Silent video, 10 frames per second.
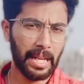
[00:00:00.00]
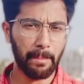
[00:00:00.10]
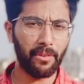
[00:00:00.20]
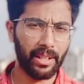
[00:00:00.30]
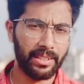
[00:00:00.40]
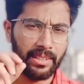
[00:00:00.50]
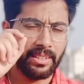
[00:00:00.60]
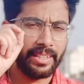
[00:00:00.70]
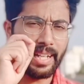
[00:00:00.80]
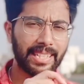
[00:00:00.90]
నెంబర్ వన్
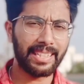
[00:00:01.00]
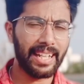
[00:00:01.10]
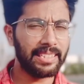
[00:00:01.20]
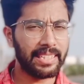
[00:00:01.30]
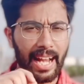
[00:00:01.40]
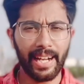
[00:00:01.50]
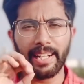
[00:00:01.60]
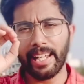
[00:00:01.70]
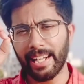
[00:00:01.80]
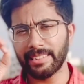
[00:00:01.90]
డేటా సైన్స్ అండ్
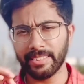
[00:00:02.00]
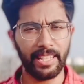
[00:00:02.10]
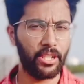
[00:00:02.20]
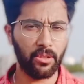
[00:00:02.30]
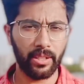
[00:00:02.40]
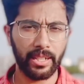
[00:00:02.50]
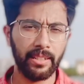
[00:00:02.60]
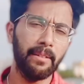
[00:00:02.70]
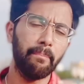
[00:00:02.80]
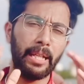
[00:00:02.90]
ఎనాలిసిస్ నేర్చుకోండి
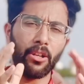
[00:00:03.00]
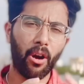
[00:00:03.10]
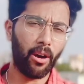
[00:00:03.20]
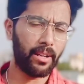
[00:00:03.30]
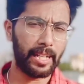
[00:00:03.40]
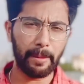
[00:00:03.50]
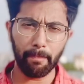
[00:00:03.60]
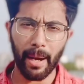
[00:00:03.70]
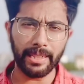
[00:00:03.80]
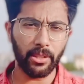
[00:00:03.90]
మీకు ఆల్రెడీ
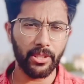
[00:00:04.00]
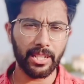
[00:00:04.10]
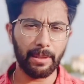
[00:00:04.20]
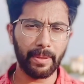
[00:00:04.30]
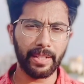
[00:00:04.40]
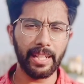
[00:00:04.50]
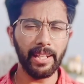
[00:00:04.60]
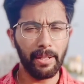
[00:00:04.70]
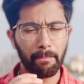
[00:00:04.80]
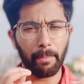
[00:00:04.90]
పైథన్ వచ్చు కాబట్టి
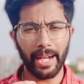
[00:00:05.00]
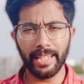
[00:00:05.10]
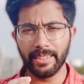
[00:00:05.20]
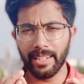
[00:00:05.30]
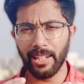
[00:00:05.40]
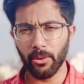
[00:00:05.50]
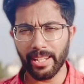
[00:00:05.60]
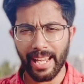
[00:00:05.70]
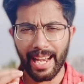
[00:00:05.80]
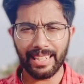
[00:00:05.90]
పైథన్లో
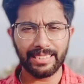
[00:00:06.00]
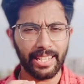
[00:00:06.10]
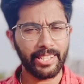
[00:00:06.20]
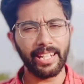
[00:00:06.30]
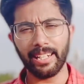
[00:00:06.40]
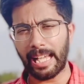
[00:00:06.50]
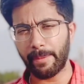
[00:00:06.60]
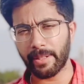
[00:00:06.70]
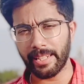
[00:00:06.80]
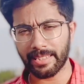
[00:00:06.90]
ఎగ్జిస్టింగ్
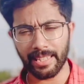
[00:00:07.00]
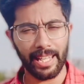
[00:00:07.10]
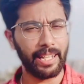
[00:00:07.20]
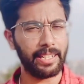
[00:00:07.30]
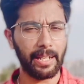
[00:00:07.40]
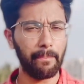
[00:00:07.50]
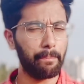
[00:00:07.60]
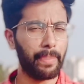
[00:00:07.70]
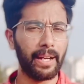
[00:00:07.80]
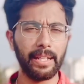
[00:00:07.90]
లైబ్రరీస్ లైక్
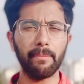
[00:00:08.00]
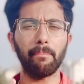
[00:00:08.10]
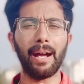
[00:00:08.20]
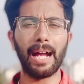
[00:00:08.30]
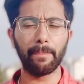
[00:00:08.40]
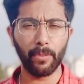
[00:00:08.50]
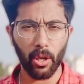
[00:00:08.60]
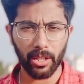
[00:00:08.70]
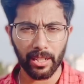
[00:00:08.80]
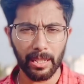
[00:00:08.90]
నంపై మ్యాథ్
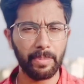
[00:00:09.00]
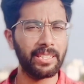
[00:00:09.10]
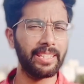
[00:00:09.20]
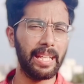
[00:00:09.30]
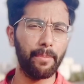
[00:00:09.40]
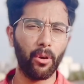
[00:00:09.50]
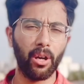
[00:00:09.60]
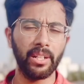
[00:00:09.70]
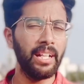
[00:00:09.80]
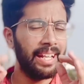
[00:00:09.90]
నాట్ లిప్
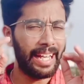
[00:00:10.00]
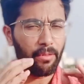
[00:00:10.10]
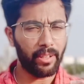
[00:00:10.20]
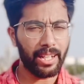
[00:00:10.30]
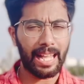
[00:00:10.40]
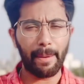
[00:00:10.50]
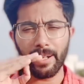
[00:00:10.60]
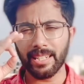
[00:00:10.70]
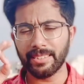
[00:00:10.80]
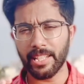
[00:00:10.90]
బాన్ ఇటువంటి
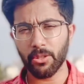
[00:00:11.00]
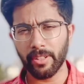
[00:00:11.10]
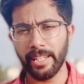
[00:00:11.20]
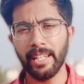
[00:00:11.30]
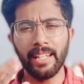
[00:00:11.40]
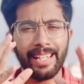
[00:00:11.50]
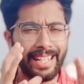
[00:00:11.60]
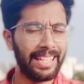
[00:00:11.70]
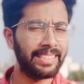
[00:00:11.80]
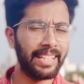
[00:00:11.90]
లైబ్రరీస్ నేర్చుకొని
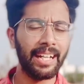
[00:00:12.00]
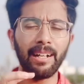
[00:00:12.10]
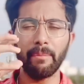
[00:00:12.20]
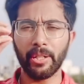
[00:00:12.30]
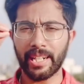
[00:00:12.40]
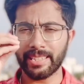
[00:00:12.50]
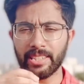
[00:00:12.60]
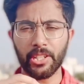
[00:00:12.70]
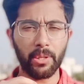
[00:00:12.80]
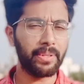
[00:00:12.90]
ఈజీగా మీరు డేటా
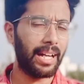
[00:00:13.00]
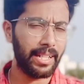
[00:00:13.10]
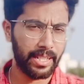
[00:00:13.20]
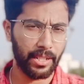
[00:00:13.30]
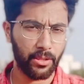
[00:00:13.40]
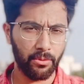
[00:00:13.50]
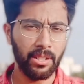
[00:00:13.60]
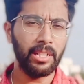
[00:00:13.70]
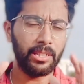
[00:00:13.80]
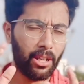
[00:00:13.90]
సైన్స్ నేర్చుకోవడం స్టార్ట్ చేయొచ్చు
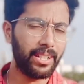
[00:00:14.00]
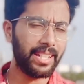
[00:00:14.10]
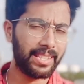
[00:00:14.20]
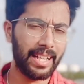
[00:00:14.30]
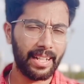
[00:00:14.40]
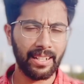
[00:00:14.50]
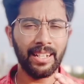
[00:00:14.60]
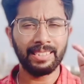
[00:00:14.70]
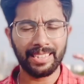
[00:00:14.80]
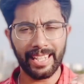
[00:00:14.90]
నాట్ జస్ట్ దాట్
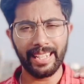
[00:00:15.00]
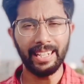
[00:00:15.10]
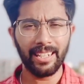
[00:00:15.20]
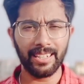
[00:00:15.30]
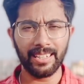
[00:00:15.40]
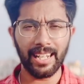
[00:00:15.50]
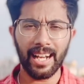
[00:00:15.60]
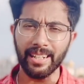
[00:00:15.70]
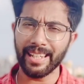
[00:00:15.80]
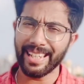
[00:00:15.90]
సైకిట్ లర్న్
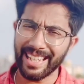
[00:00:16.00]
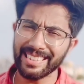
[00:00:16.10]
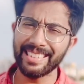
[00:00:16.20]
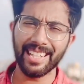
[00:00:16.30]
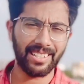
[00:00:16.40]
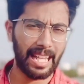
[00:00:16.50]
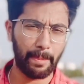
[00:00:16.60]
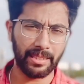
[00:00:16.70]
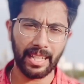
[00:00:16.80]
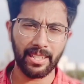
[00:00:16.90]
లాంటి ఈజియెస్ట్
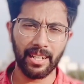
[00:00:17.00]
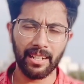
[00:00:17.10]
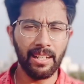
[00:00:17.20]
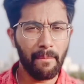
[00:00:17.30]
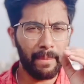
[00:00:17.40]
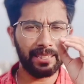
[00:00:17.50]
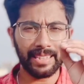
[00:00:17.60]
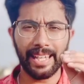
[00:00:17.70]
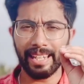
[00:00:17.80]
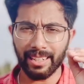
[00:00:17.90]
లైబ్రరీస్ యాక్చువల్గా మీరు
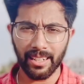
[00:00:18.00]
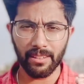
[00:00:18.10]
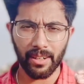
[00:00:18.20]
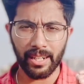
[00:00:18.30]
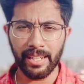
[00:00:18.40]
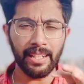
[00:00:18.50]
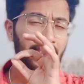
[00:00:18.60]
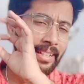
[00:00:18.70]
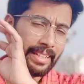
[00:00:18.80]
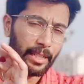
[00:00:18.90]
సైకిట్ లర్న్ వాడి
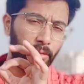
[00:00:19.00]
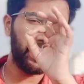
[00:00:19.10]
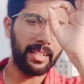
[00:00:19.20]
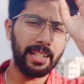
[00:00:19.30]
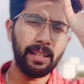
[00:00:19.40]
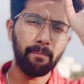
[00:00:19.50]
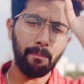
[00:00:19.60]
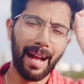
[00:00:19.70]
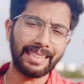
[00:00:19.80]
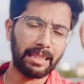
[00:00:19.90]
ఎటువంటి
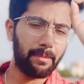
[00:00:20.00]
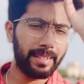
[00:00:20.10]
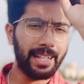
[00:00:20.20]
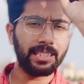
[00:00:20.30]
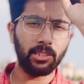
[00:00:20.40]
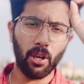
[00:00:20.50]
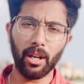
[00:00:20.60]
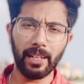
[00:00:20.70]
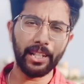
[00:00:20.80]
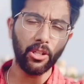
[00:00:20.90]
మ్యాథమెటిక్స్
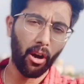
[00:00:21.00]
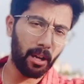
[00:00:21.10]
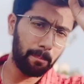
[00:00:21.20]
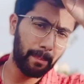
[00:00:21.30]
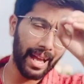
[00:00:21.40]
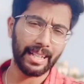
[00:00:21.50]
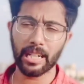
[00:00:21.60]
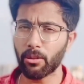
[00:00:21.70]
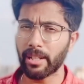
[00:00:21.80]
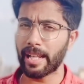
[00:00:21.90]
నాలెడ్జ్ ఆర్
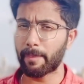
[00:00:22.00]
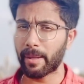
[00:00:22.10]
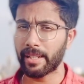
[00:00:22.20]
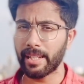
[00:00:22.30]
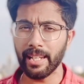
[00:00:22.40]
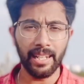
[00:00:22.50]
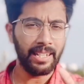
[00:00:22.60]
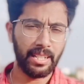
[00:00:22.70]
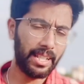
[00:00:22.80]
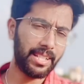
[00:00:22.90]
బ్యాక్గ్రౌండ్ లేనప్పటికీ
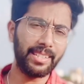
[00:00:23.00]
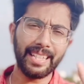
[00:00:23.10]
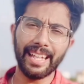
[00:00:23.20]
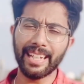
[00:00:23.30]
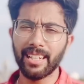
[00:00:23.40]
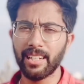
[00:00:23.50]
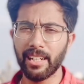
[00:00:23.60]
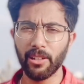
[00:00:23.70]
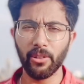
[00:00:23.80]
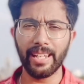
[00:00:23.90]
జస్ట్ సైకిట్
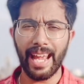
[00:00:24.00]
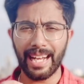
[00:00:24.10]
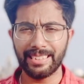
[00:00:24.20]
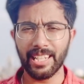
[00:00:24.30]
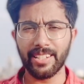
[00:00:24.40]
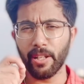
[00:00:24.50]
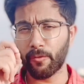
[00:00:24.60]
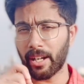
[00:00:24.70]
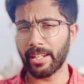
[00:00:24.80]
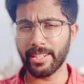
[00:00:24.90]
లర్న్లోని ఎగ్జిస్టింగ్
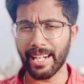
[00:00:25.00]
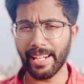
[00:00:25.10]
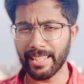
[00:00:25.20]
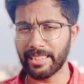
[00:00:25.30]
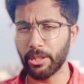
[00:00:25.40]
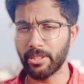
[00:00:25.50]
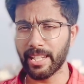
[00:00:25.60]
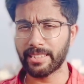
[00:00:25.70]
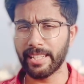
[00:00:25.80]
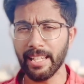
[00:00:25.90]
ఫంక్షనాలిటీస్ని యూజ్
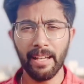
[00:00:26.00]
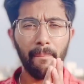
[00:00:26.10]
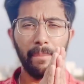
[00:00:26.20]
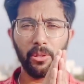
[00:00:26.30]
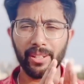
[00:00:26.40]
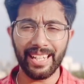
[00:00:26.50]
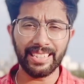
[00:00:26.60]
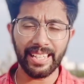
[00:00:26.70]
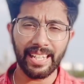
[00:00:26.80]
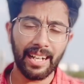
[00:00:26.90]
చేసి మీరు
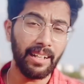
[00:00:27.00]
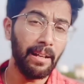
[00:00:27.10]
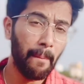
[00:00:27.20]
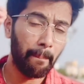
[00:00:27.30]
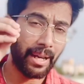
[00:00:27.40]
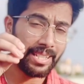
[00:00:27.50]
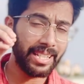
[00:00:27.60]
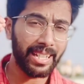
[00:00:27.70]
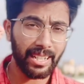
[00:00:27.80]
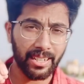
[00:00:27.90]
ఈజీగా
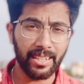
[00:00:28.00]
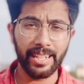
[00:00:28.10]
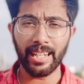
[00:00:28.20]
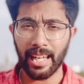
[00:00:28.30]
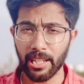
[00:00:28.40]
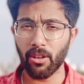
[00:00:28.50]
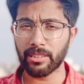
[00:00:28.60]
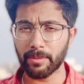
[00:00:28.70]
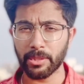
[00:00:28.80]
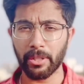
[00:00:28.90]
మషిన్ లెర్నింగ్
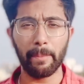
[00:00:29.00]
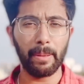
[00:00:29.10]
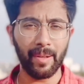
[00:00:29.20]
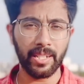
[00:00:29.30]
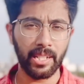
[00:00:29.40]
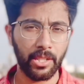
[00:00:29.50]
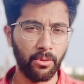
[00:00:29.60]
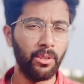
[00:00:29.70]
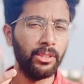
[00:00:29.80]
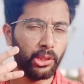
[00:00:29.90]
అల్గోథర్స్ కూడా ఇంప్లిమెంట్ చేయొచ్చు
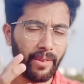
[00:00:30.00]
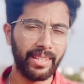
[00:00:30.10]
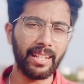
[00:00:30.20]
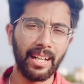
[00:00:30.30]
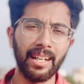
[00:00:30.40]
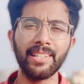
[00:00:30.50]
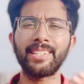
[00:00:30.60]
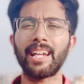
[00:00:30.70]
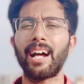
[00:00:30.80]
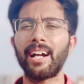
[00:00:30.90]
సో ఈ విధంగా
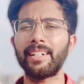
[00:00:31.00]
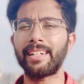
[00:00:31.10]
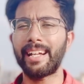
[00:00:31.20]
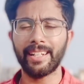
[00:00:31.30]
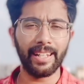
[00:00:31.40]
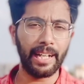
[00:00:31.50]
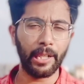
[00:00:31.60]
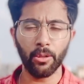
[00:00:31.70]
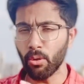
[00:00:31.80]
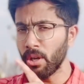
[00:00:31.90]
స్టార్ట్ గెటింగ్
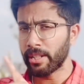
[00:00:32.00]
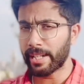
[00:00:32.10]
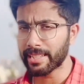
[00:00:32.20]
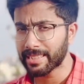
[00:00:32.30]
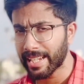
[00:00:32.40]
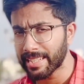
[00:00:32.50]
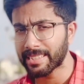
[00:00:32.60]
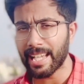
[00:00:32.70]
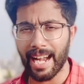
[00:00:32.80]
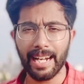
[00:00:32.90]
ఇన్ టు డేటా సైన్స్
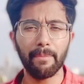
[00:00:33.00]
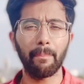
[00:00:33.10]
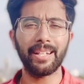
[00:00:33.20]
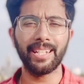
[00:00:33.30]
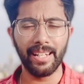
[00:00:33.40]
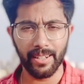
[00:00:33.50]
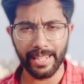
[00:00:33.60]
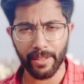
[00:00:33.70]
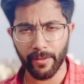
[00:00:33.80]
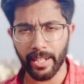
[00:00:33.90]
అండ్ మషిన్
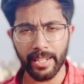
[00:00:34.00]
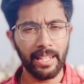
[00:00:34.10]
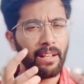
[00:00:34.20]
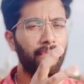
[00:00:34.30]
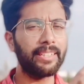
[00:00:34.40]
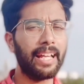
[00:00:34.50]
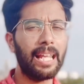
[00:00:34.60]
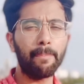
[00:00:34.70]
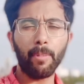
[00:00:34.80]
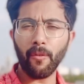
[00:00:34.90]
లెర్నింగ్ ఫీల్డ్ విత్ ద
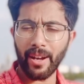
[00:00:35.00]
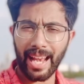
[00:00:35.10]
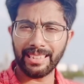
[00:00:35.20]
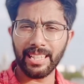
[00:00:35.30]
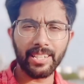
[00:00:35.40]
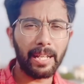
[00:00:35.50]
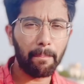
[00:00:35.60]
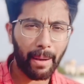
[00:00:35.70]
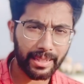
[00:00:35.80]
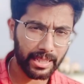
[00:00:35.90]
హెల్ప్ ఆఫ్ ఎగ్జిస్టింగ్
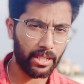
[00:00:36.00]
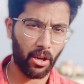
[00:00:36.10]
పైథన్